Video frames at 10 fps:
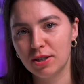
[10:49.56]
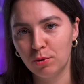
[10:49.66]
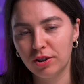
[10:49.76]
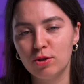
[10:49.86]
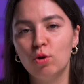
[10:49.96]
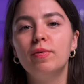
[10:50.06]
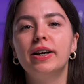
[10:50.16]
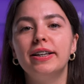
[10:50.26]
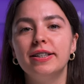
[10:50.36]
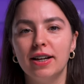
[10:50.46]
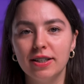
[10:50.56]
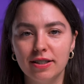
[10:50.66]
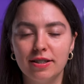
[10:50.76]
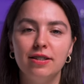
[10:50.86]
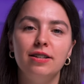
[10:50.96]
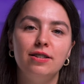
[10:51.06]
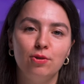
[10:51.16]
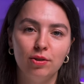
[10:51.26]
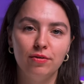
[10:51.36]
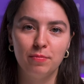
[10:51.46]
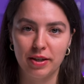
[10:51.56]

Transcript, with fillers: позаботьтесь об организации стерилизационного